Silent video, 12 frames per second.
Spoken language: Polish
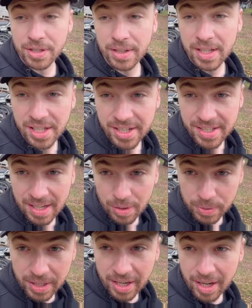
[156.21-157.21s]
no Elixa
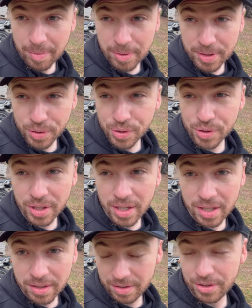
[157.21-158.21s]
rudera i powiedzieć,
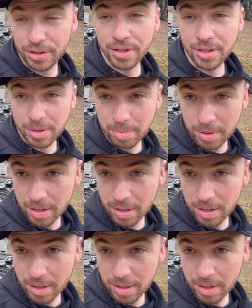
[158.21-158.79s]
że silnik po